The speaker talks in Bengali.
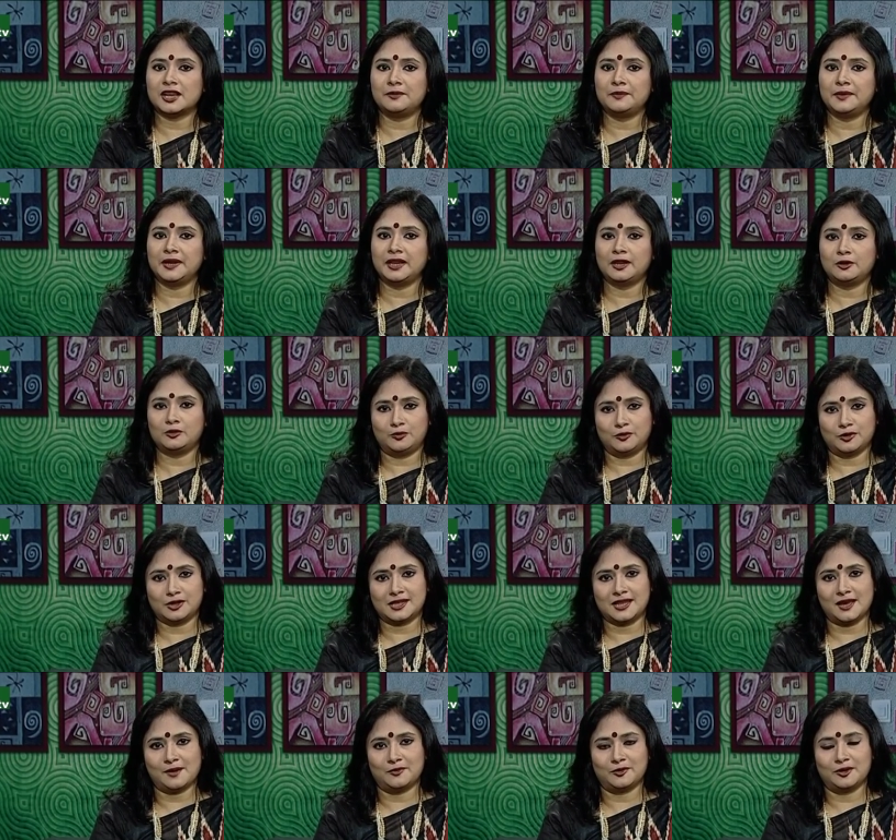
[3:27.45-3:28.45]
শারমিনের
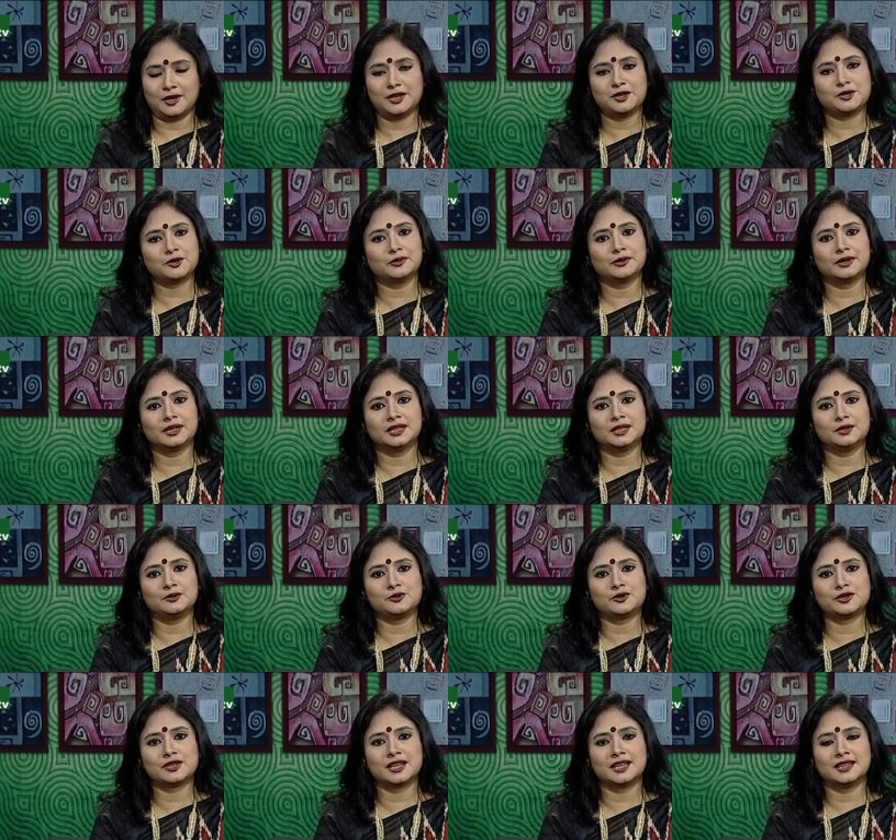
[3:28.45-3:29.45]
উপস্থাপনায়
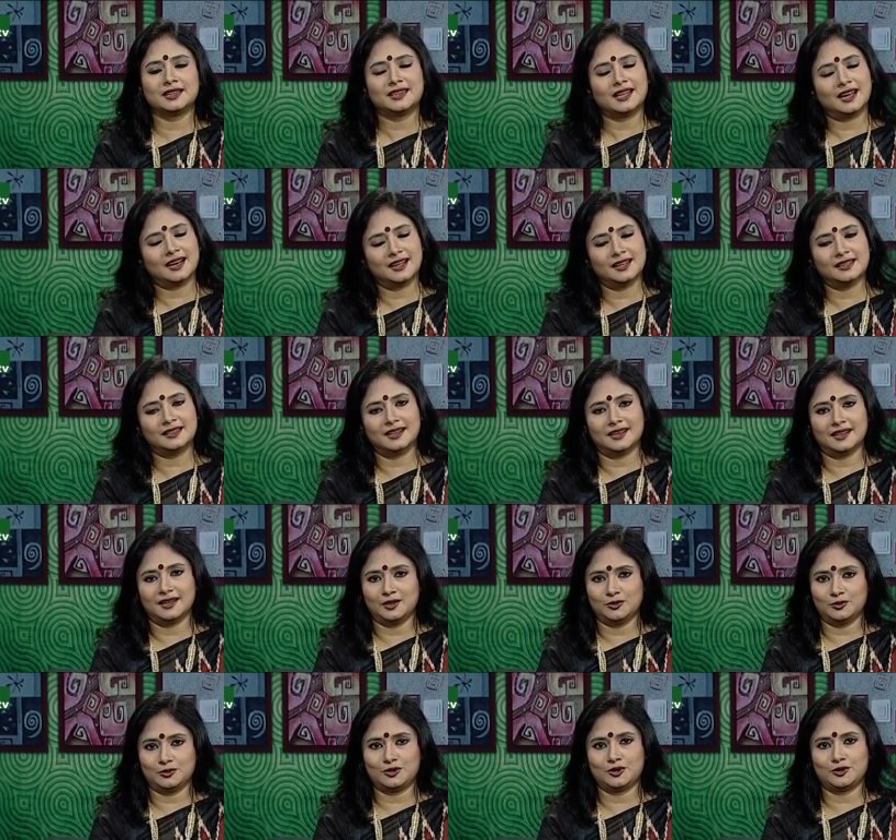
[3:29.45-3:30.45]
সঙ্গীতানুষ্ঠান তারায়
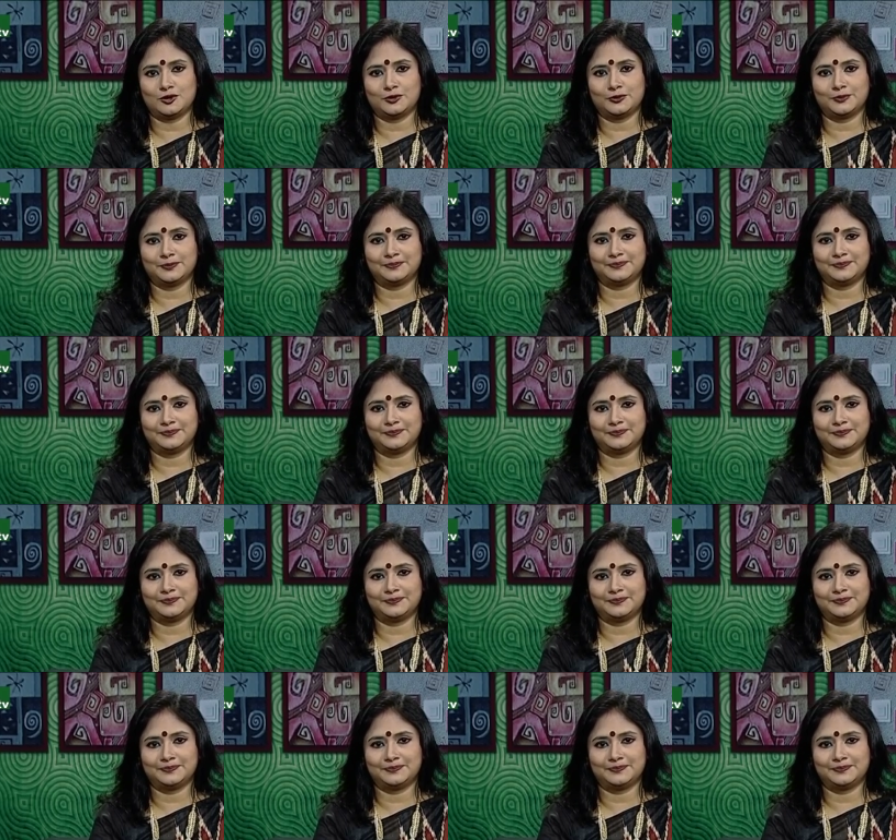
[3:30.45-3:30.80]
তারায় রচিত